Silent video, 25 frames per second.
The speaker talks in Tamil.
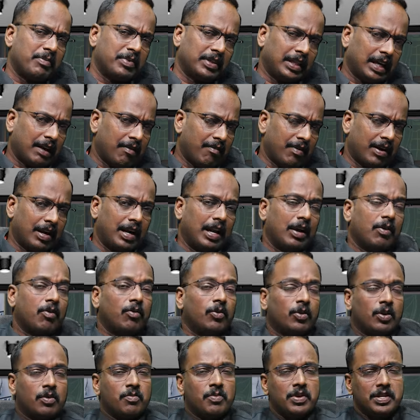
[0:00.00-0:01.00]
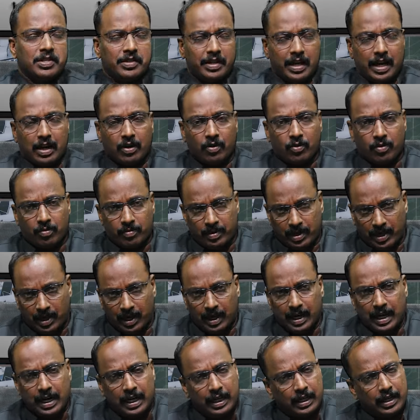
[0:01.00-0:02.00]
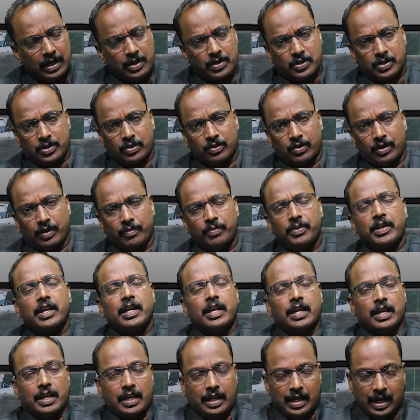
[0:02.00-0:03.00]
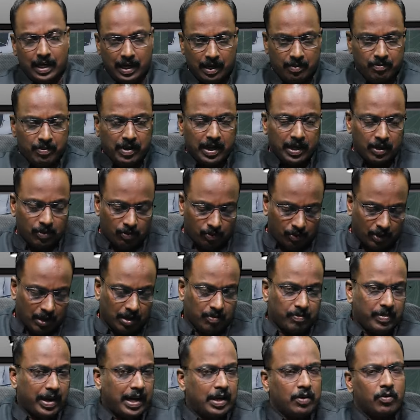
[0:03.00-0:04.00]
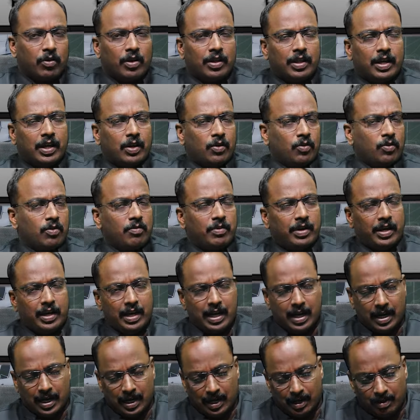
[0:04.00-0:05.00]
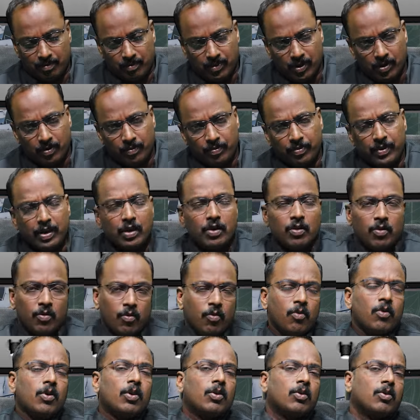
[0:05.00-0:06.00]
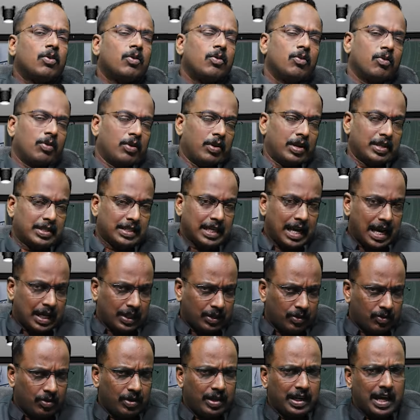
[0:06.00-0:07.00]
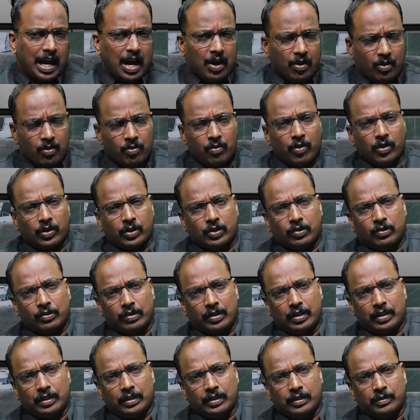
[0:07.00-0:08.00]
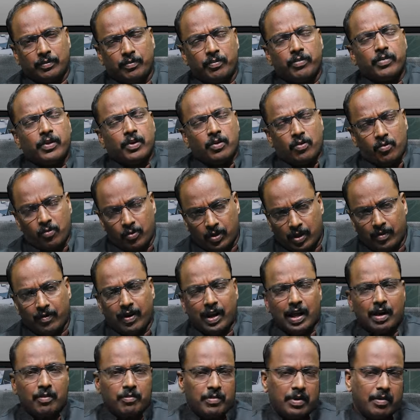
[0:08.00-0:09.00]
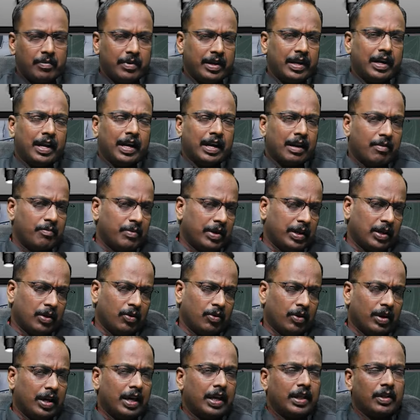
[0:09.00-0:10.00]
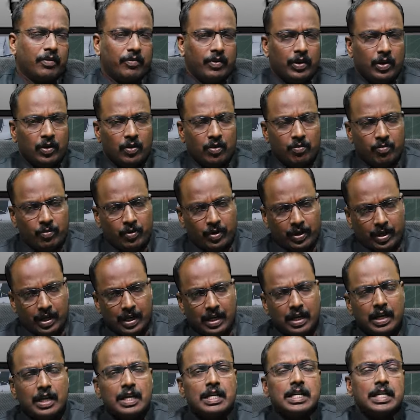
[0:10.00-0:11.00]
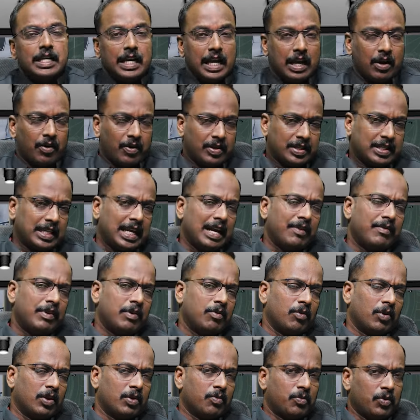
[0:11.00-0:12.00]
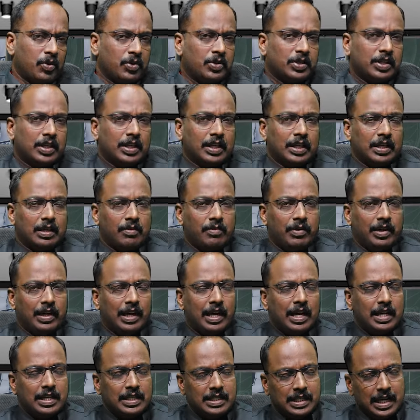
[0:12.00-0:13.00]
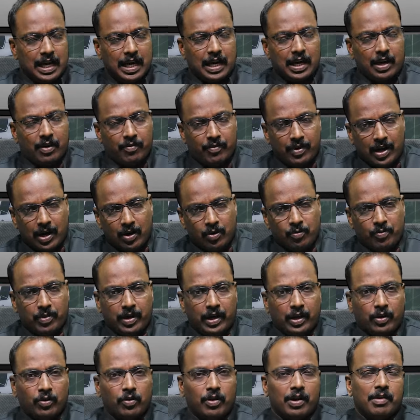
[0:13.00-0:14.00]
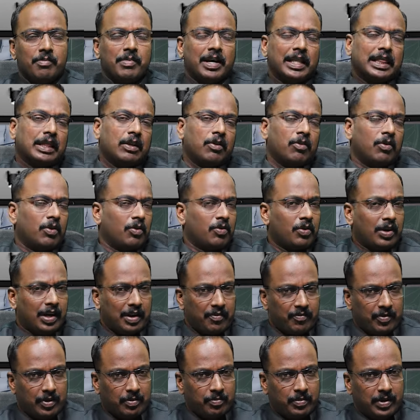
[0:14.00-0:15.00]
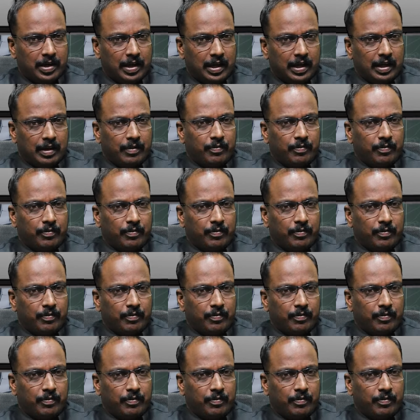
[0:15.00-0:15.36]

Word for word: தகவல்களை கொண்டு போய் சேர்க்கணும் அப்படின்ற இன்டென்ஷனோட கண்டிப்பாக இது உங்களுக்கு பயனுள்ளதாக இருக்கும் அப்படின்னு நாங்கள் நம்புகிறோம் உங்களுக்கோ உங்களோட சார்ந்தோ யாரோ ஒருத்தவங்களுக்கு உதவலாம் அப்படின்ற நம்பிக்கையோட இந்த வீடியோவை முடிக்கிறேன் எங்களோட சேவை உங்களுக்கு பிடிச்சிருக்கு அப்படின்னா சேனலை ஃபாலோ பண்ணிக்கோங்க மற்றவங்களுக்கும் ரெஃபர் பண்ணுங்கள்